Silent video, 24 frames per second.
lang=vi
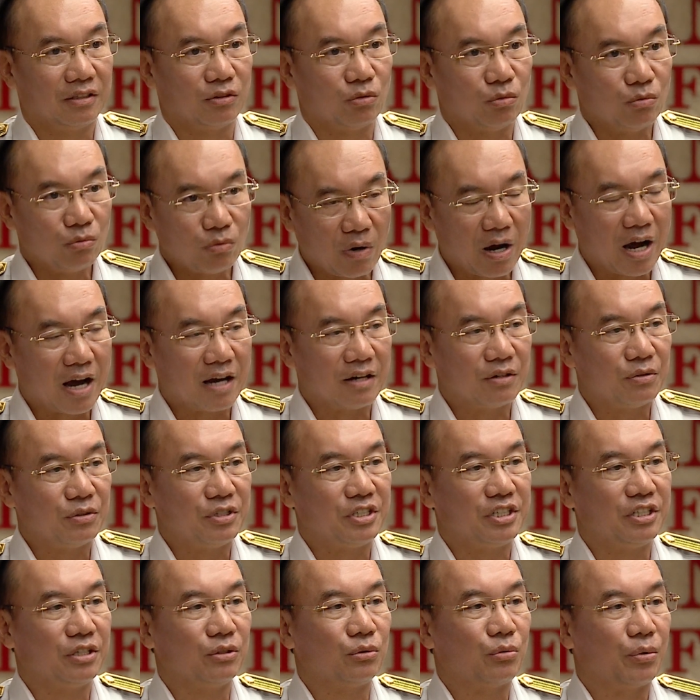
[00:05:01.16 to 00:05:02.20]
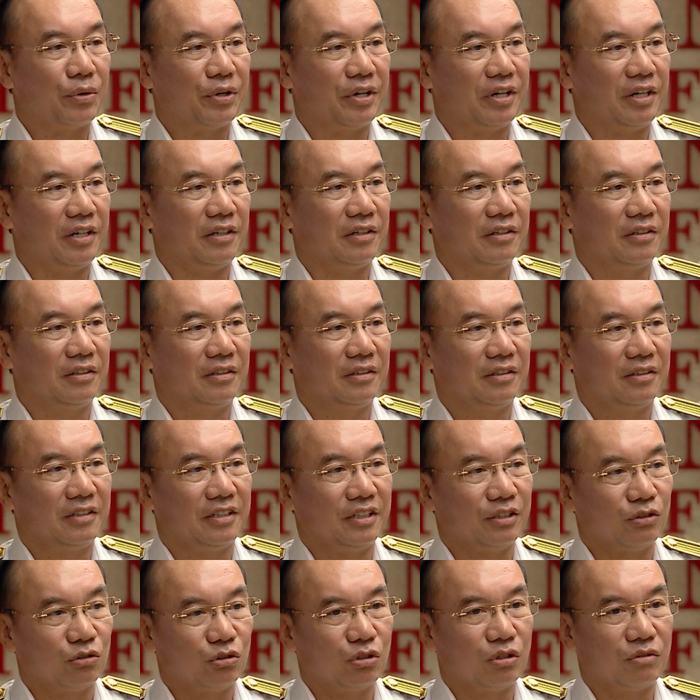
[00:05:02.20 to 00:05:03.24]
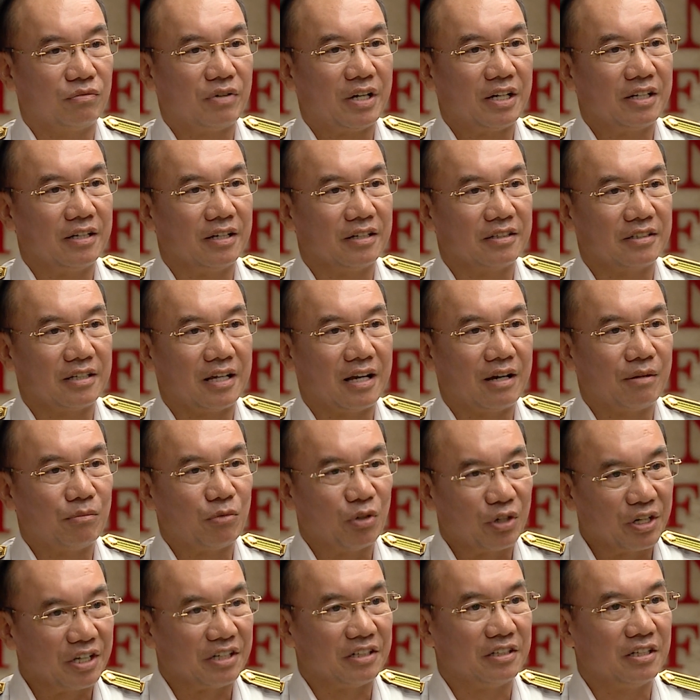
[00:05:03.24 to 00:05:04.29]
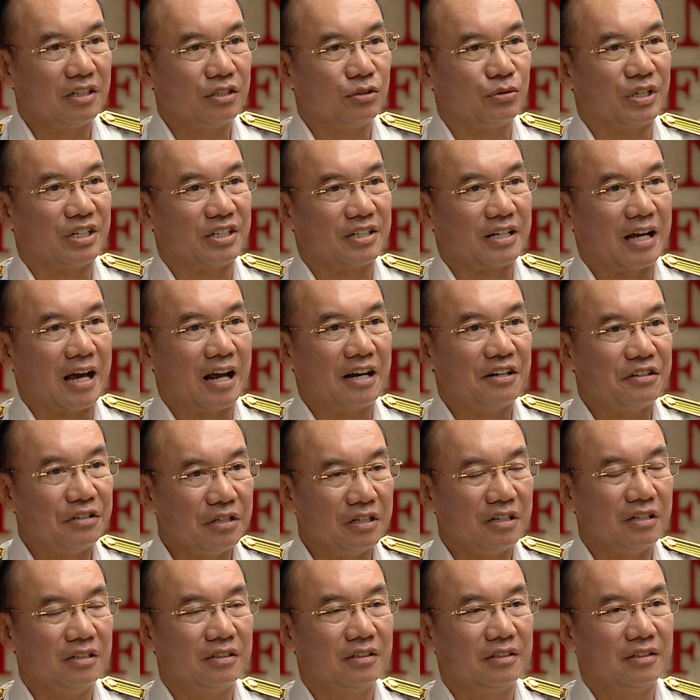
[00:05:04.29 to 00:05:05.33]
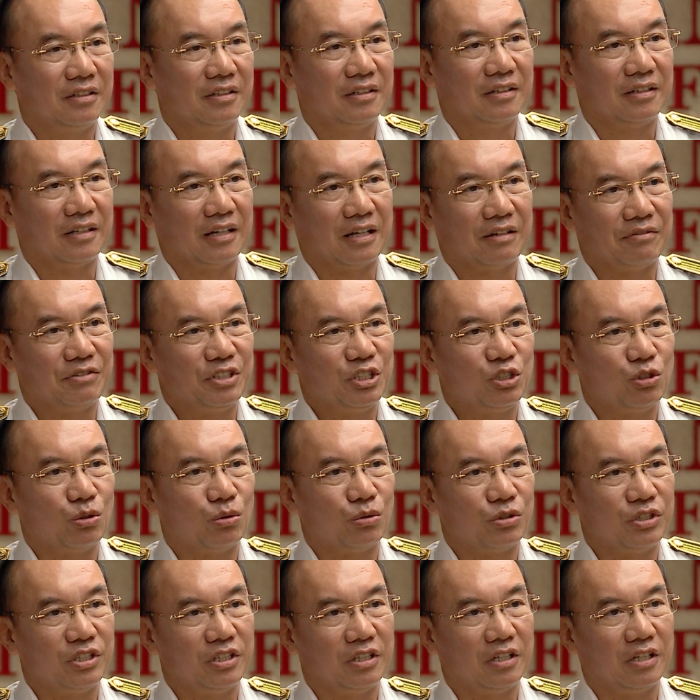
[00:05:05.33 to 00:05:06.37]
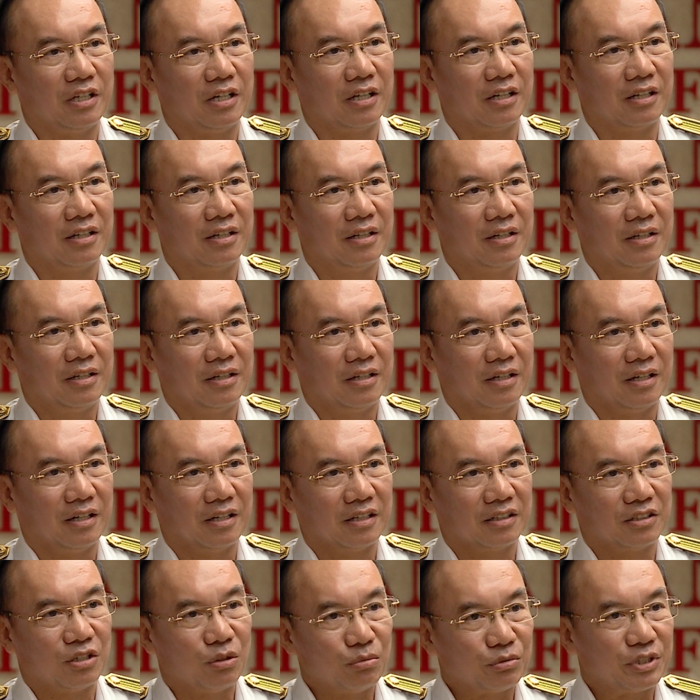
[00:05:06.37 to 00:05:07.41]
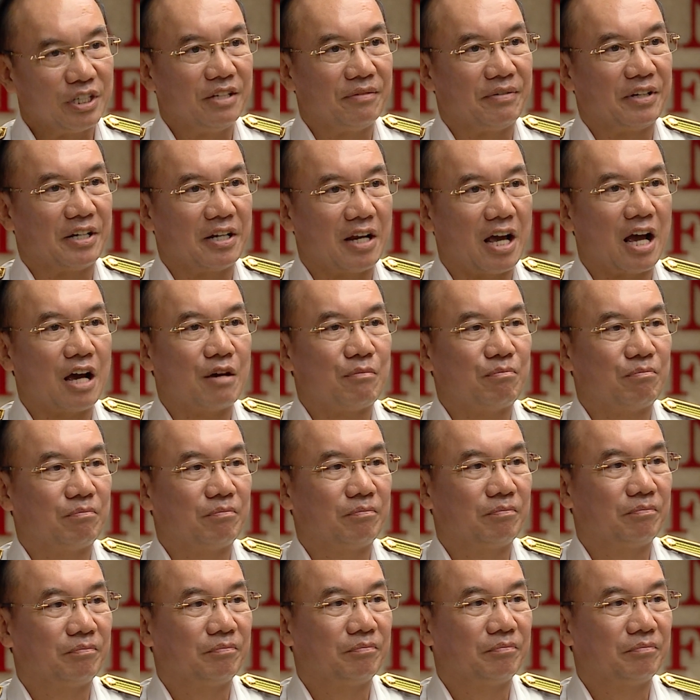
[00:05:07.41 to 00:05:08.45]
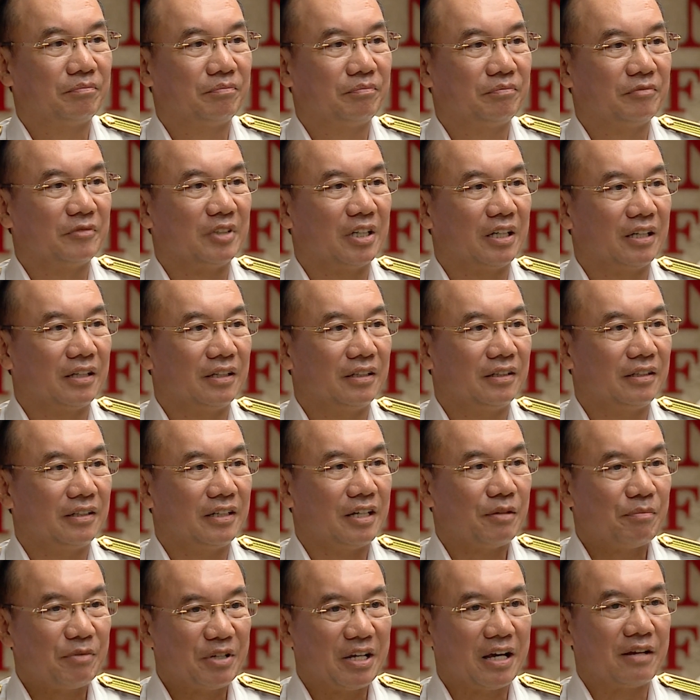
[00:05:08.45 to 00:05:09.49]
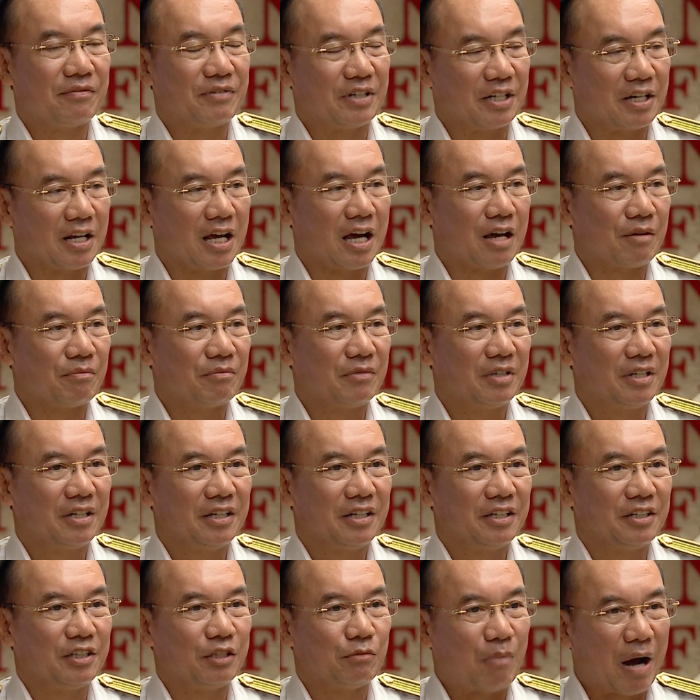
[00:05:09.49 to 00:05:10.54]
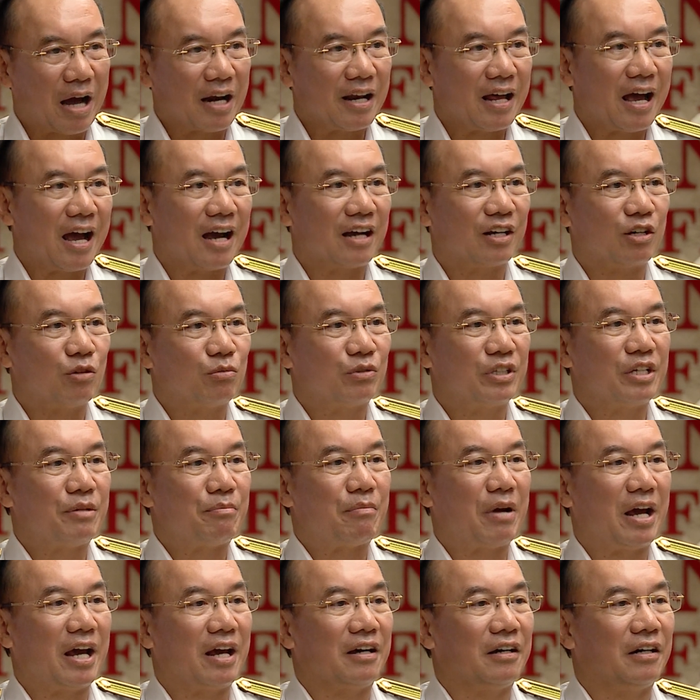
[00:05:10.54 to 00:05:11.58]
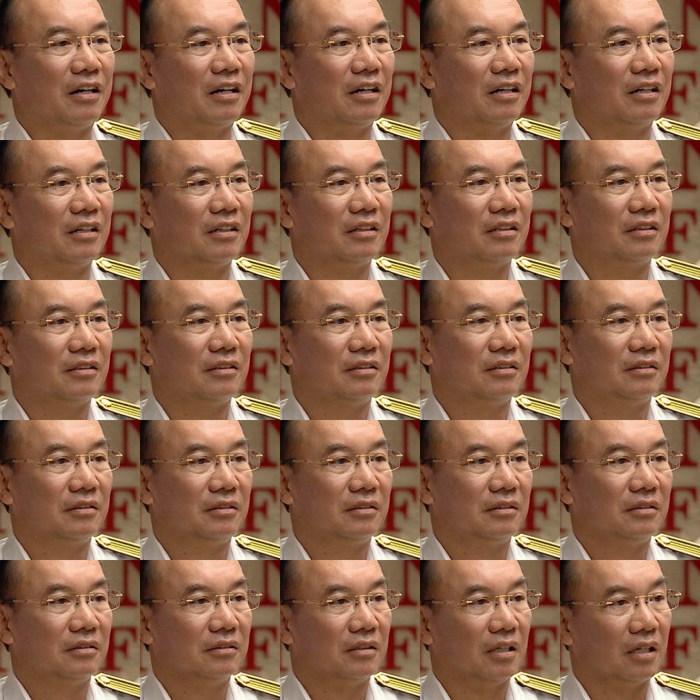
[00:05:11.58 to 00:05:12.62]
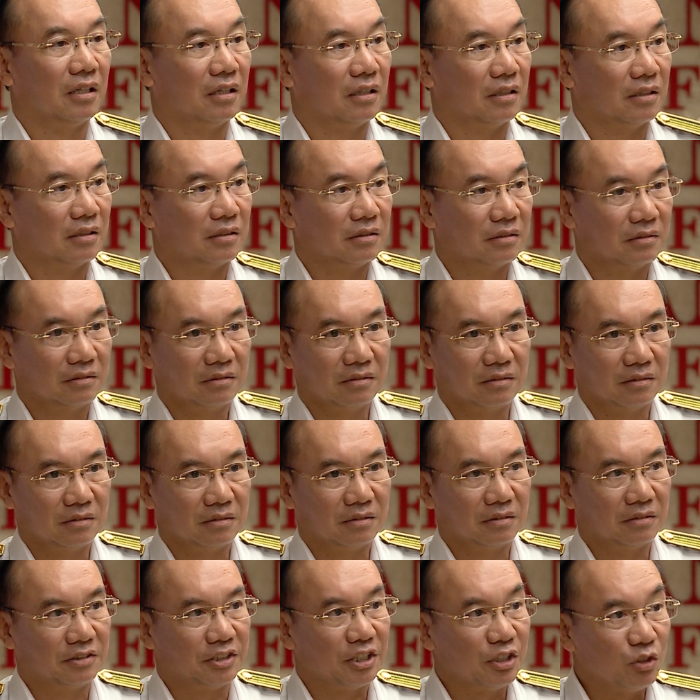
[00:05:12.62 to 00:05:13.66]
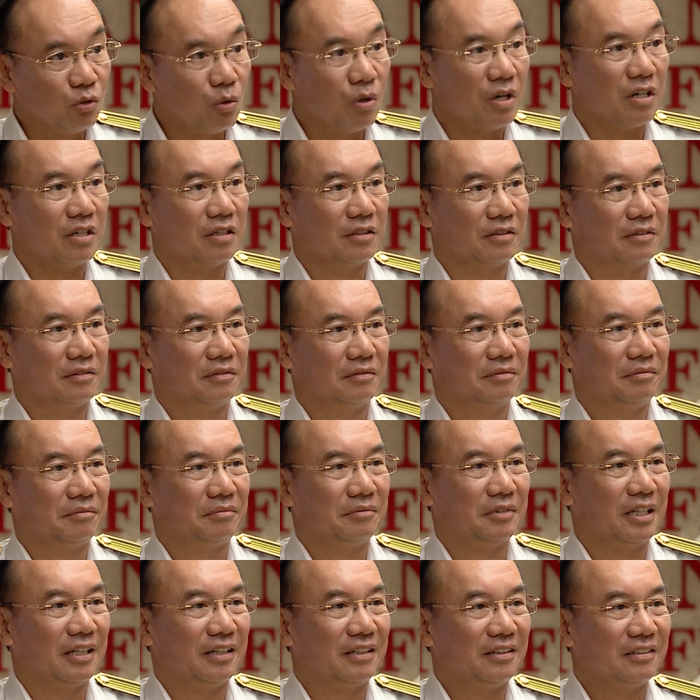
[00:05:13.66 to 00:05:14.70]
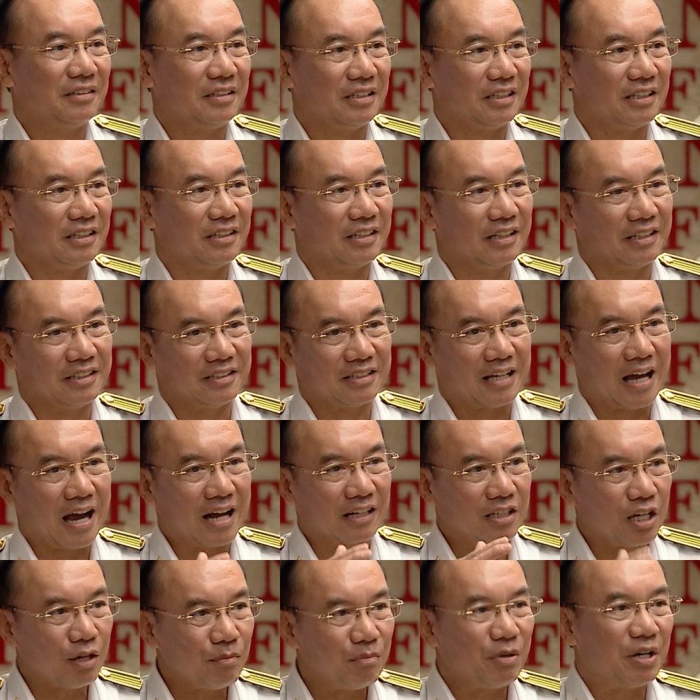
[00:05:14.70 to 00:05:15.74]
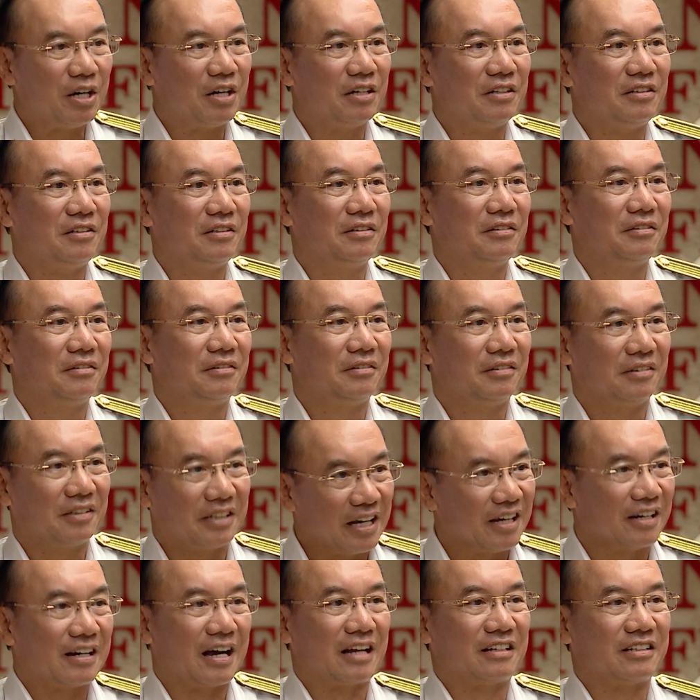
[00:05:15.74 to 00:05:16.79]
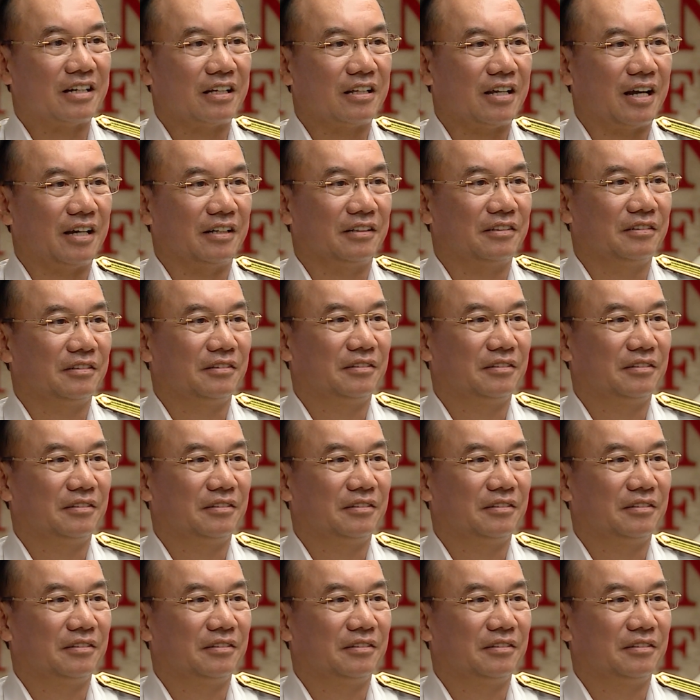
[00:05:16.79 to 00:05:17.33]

Cũng qua đối chiếu thuế thì chúng tôi phát hiện ra một hình thức chuyển giá nữa. Và ví dụ như là công ty Việt Nam, đấy, ép đê i Việt Nam, nhưng bán hàng công ty mẹ ở, ở chính quốc đấy, thì lại giá thấp hơn kể cả giá thành.